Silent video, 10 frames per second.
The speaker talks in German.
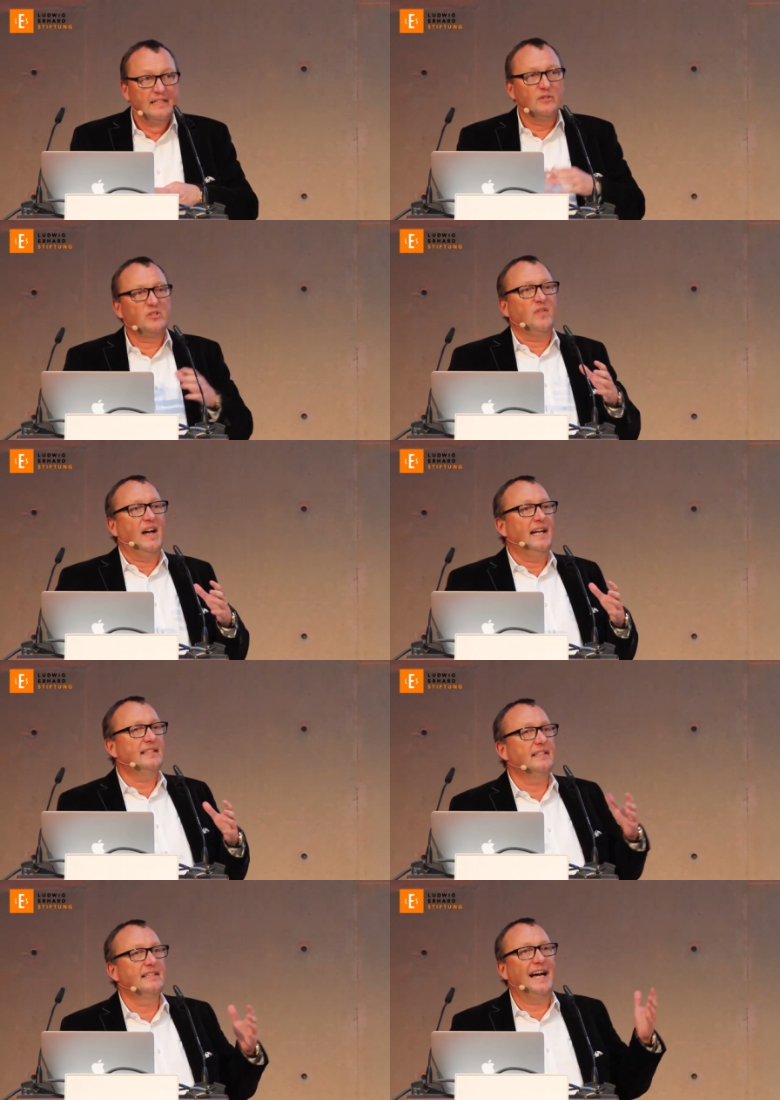Und zwar
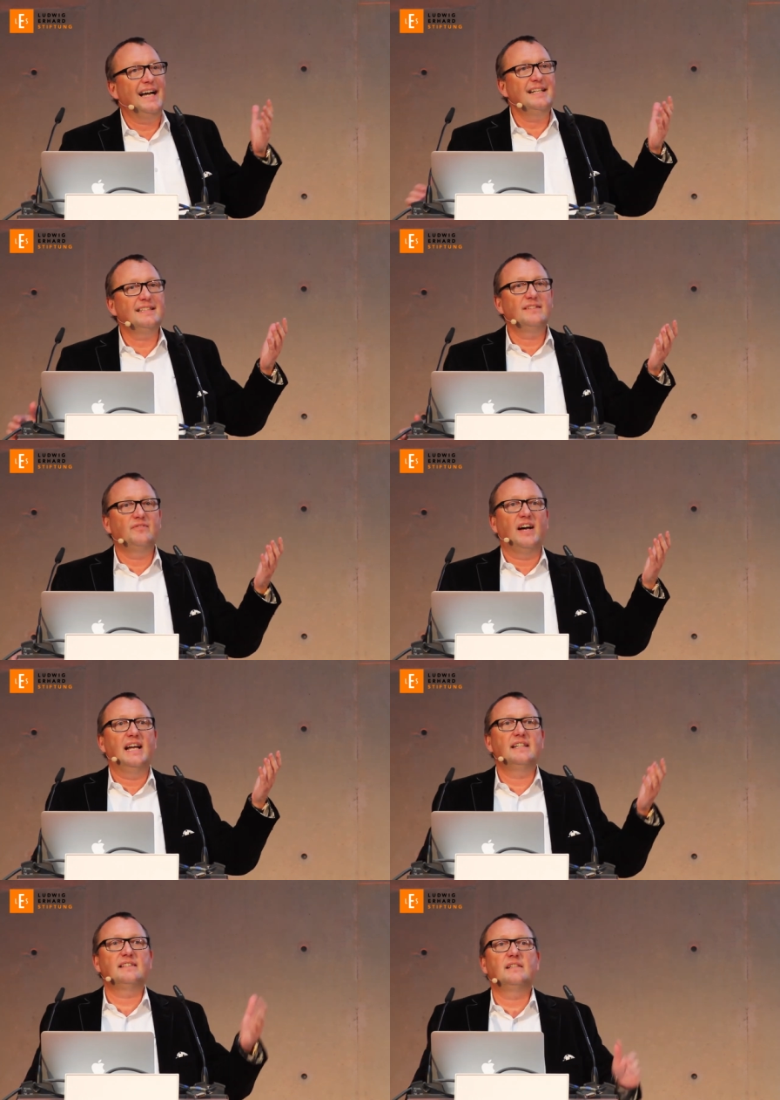hat er eine alte
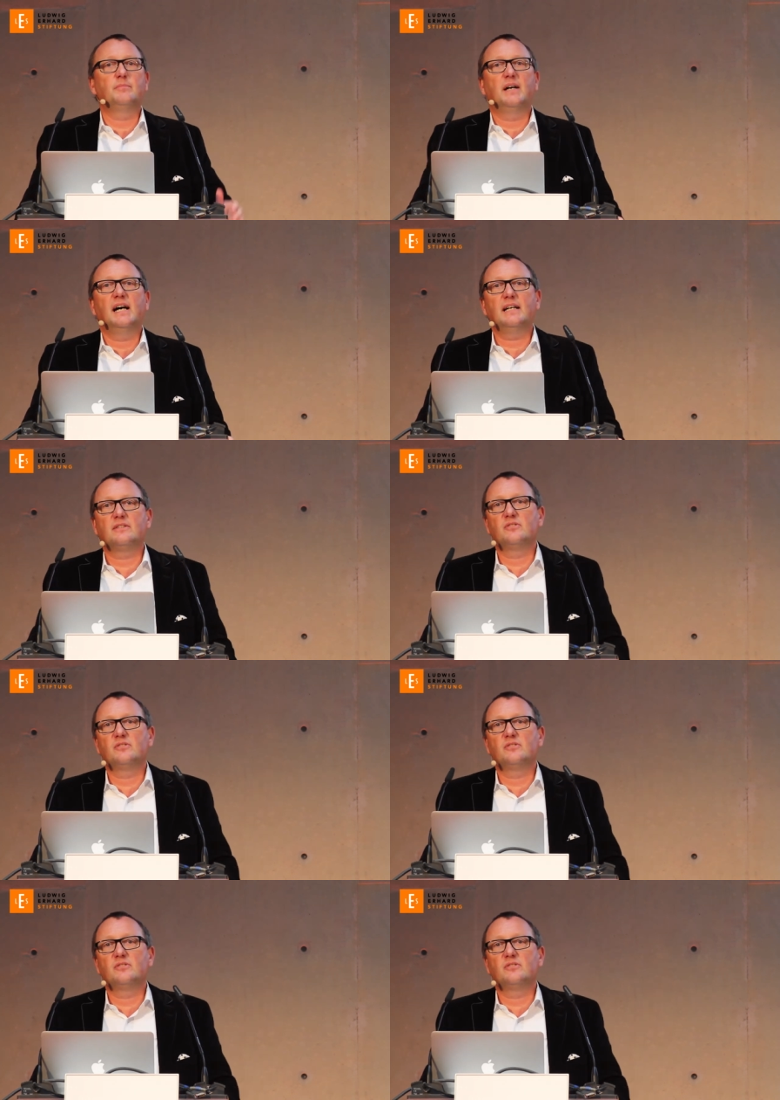Weise gebracht,